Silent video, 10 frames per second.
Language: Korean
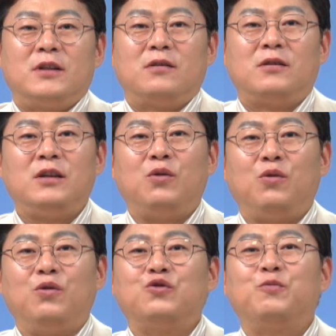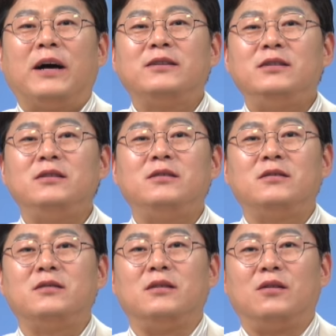그리고 주방
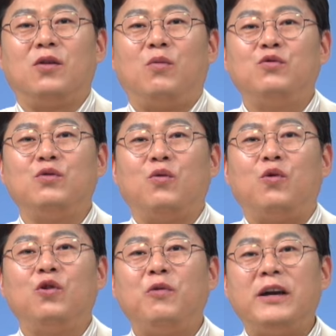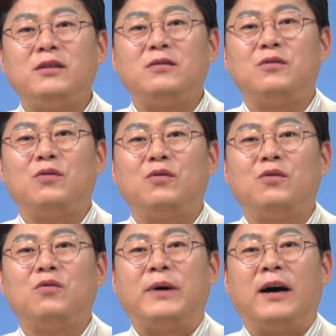싱크를 너무 올
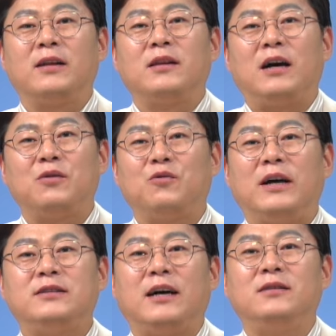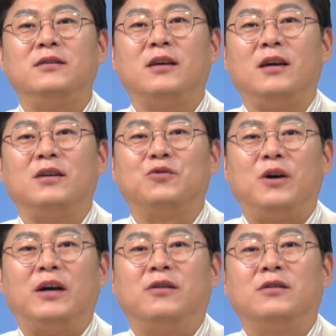화이트로만 하려고 하지 않는 게
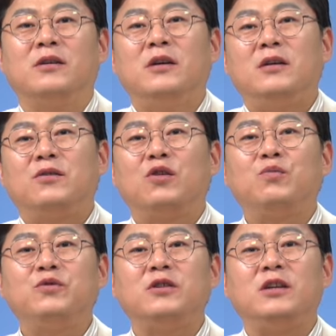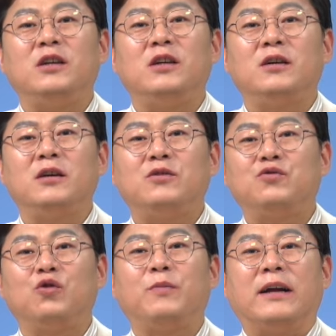좋아요. 여러분들이
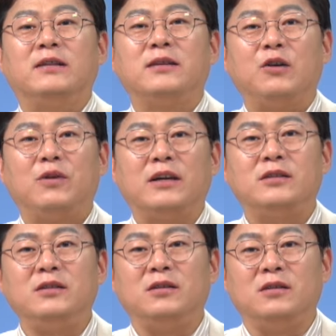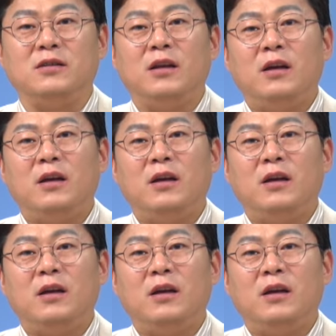주로 많이 사용하시는